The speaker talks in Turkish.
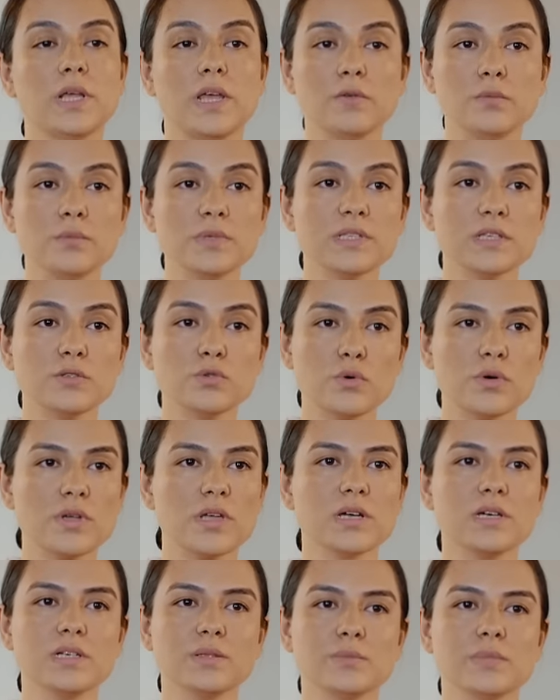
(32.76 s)
Evimize çok
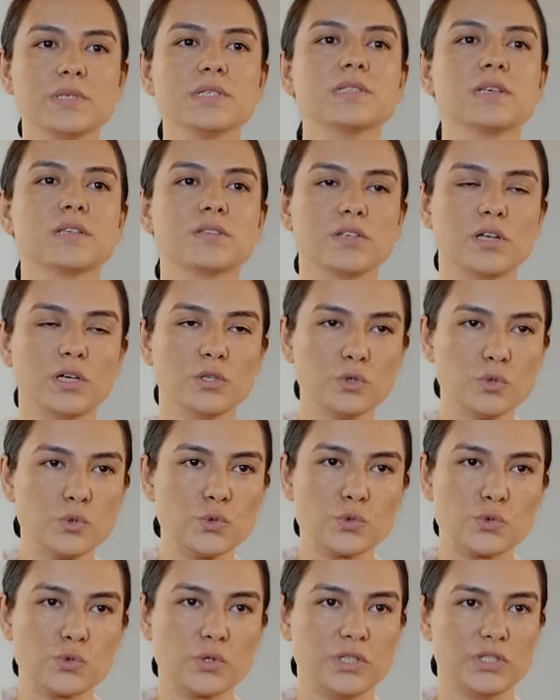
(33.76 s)
yakın bir satranç
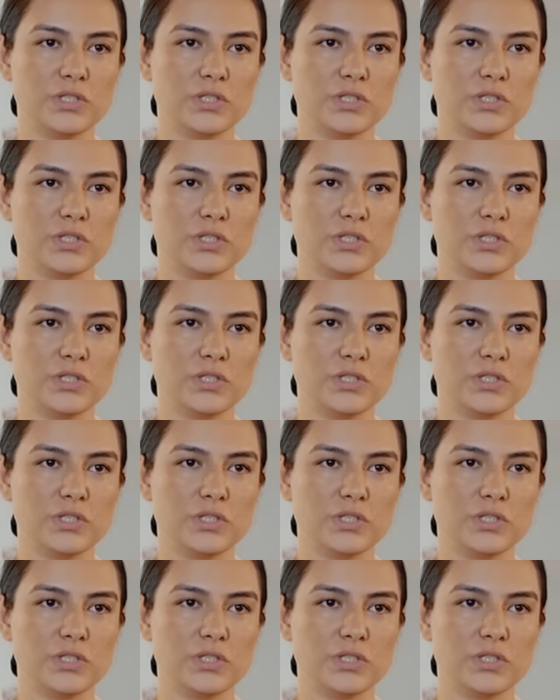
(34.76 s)
kursu